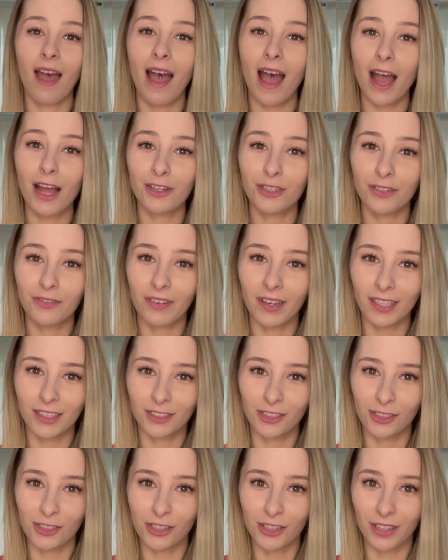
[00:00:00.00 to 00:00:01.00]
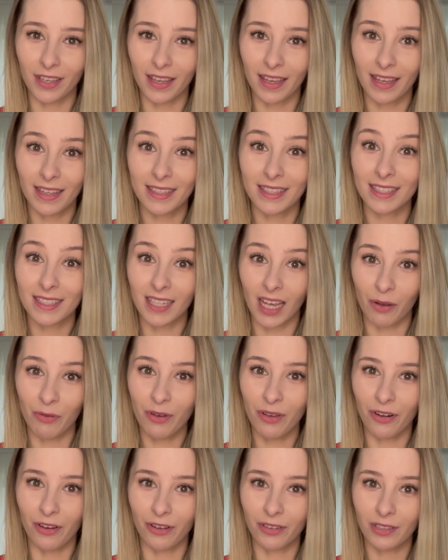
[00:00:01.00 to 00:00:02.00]
A czy faktycznie cały
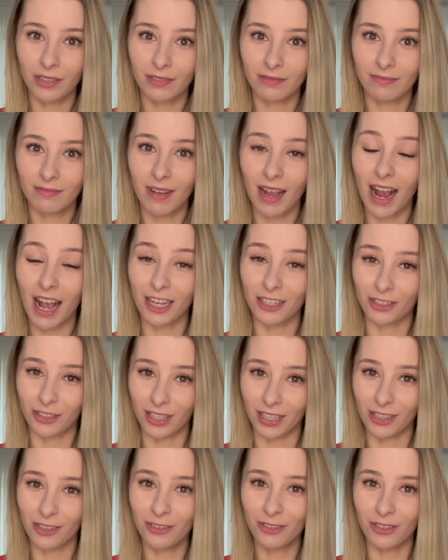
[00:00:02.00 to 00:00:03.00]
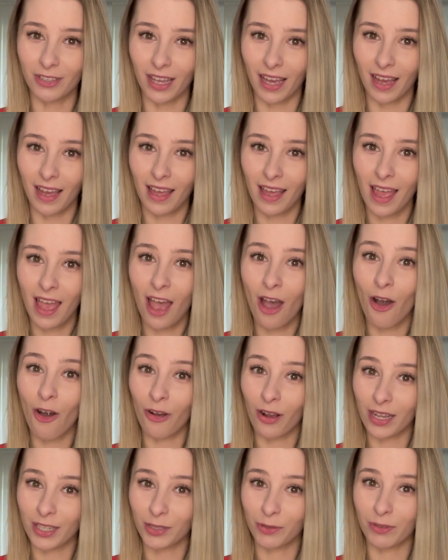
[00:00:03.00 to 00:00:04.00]
rok, każdego dnia
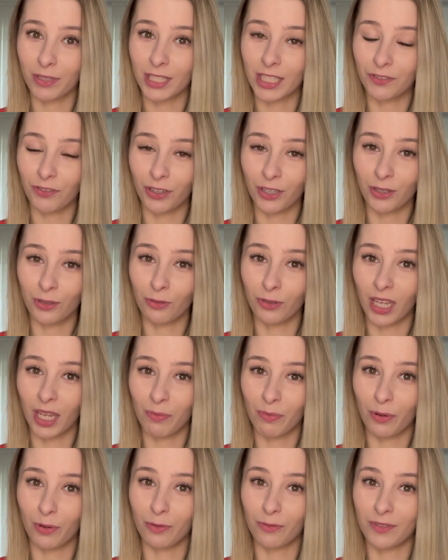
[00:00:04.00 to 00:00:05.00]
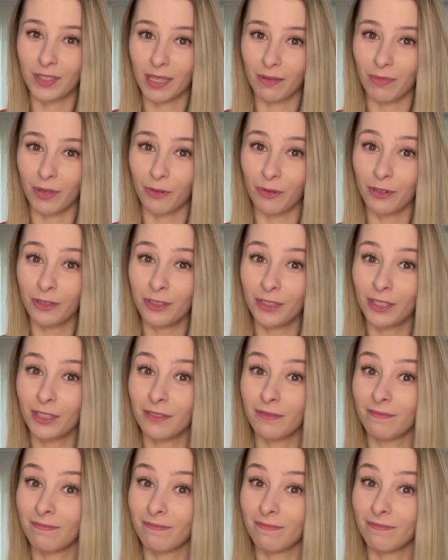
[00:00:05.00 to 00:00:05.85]
okazujesz swojej drugiej połówce miłość?